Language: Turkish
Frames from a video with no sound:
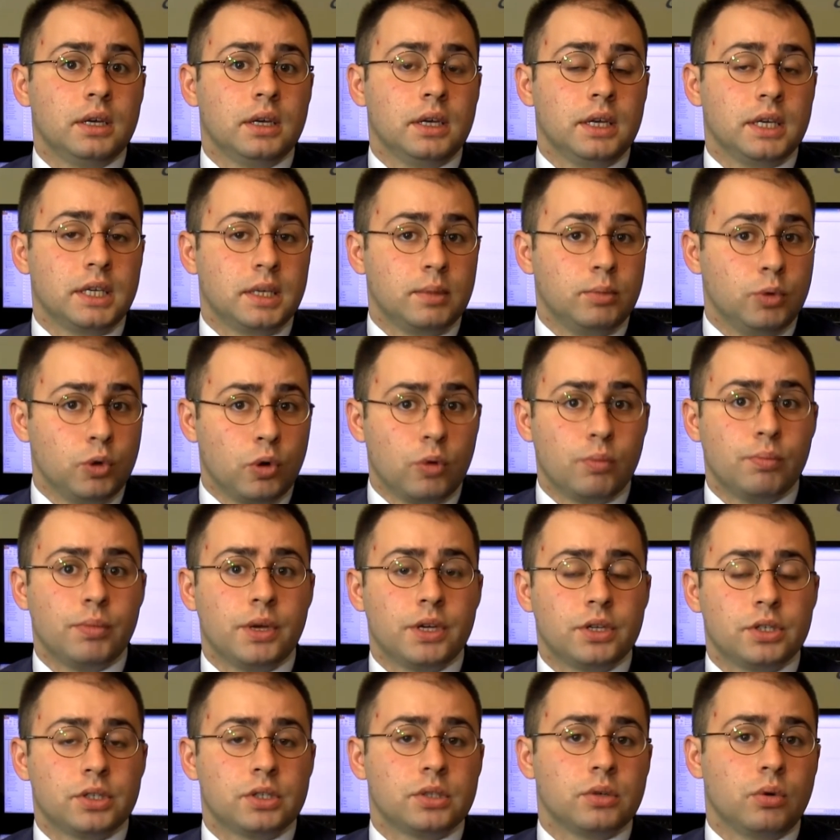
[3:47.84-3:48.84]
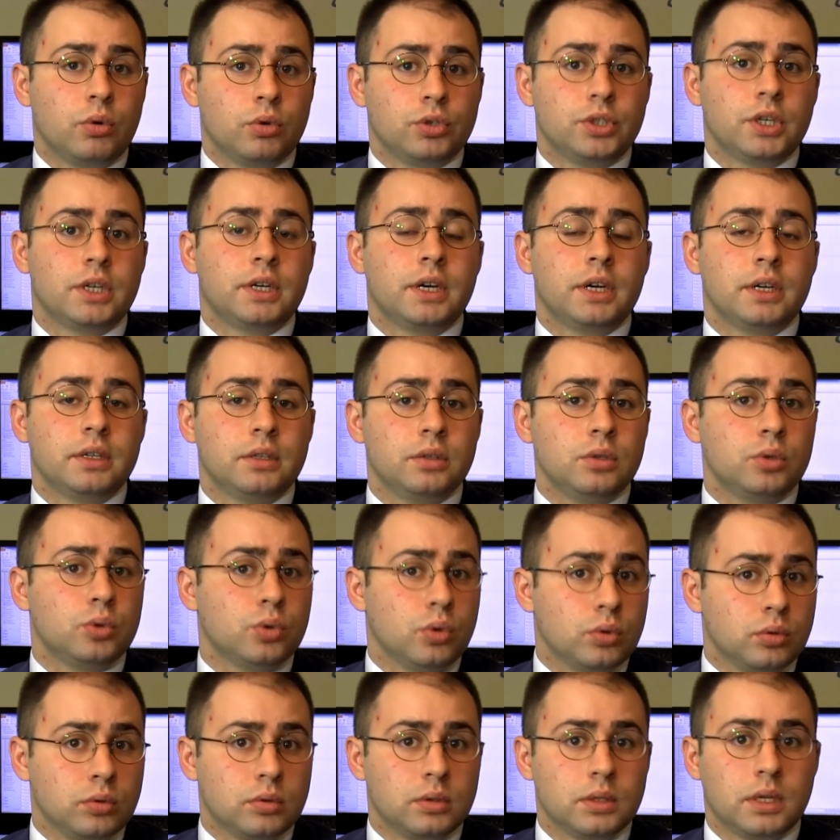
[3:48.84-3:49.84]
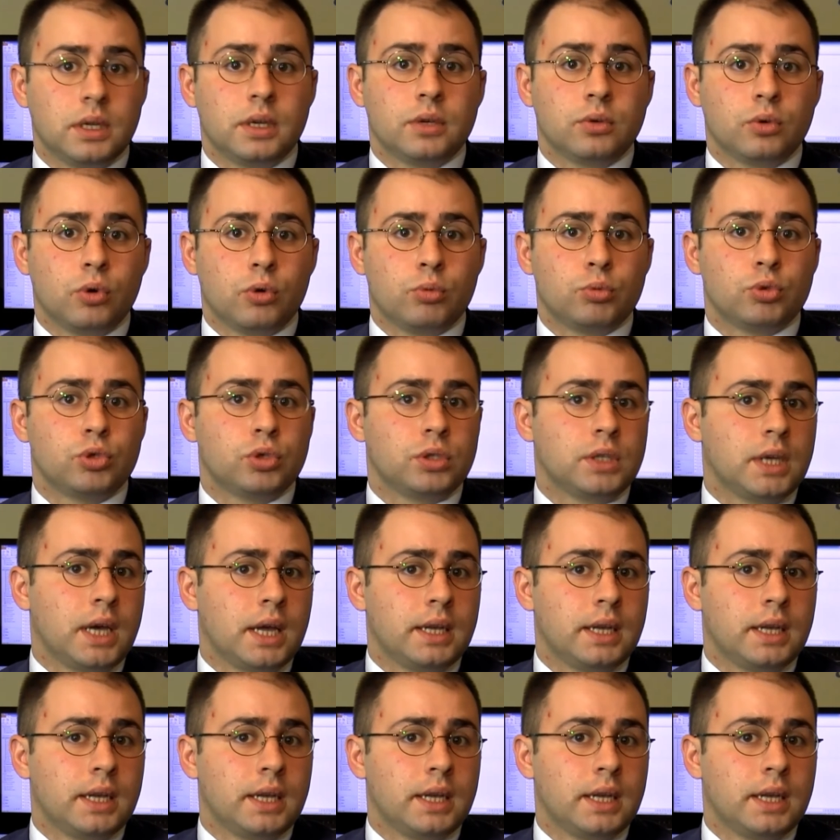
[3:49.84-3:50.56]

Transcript: 2015 e, Ocak ayının sonunda görmüştük.